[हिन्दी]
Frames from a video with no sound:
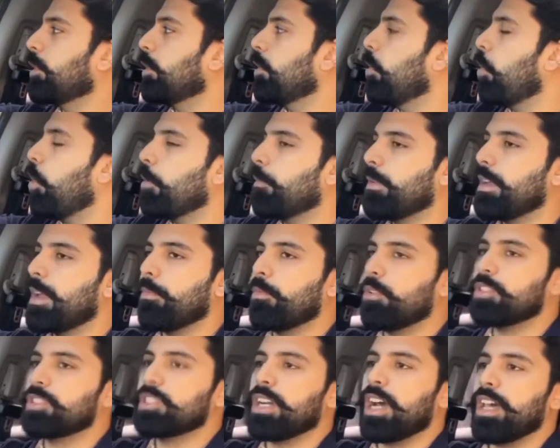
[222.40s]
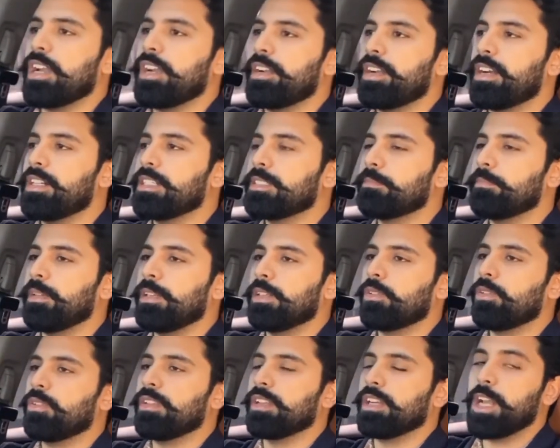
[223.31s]
तो लॉन्ग पे आपको चार अडल्ट
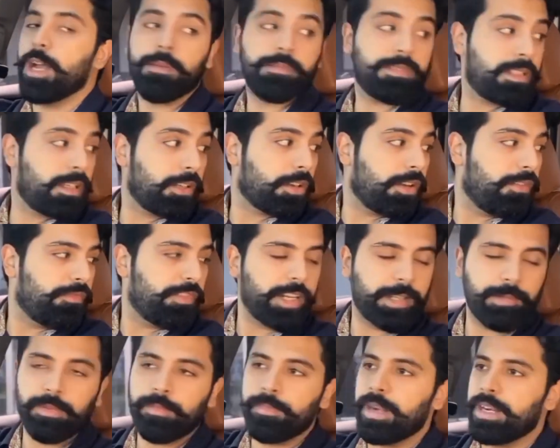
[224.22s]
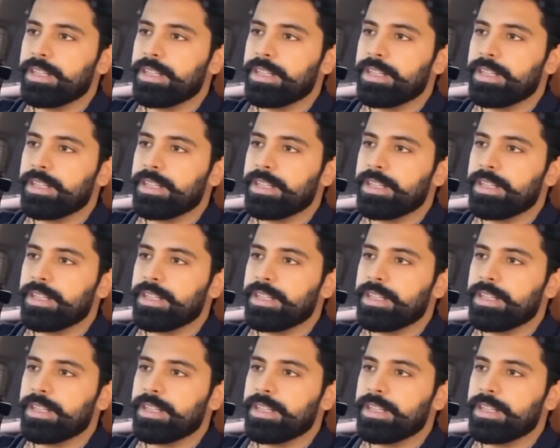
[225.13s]
बिल्कुल आराम से कम्फर्टेबल